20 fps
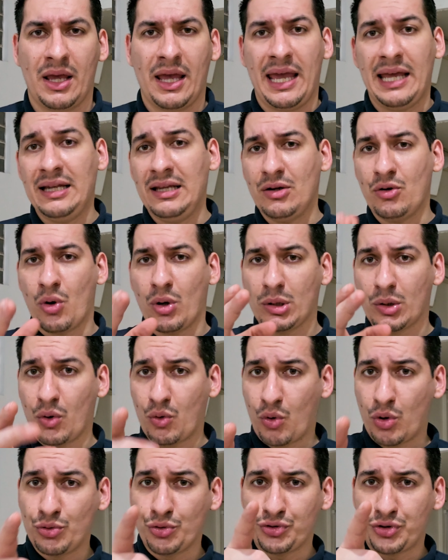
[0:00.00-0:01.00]
Ele
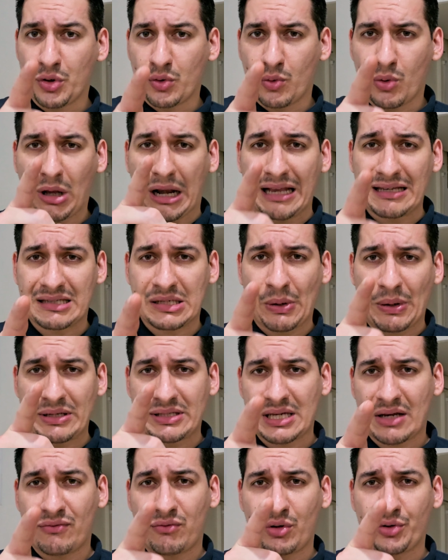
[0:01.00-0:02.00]
colocou no teu coração
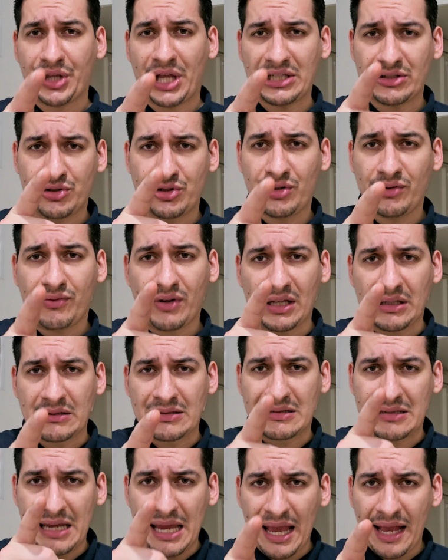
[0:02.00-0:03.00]
essa vontade de
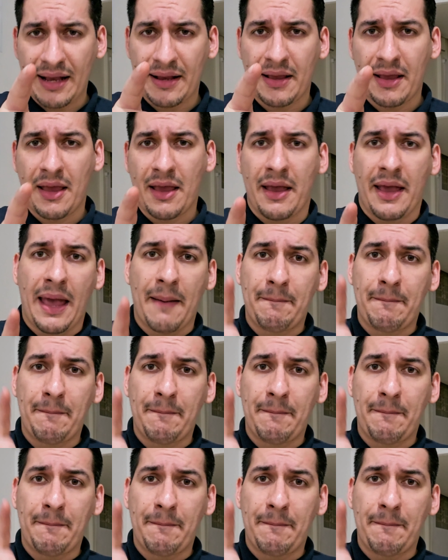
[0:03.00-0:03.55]
vencer,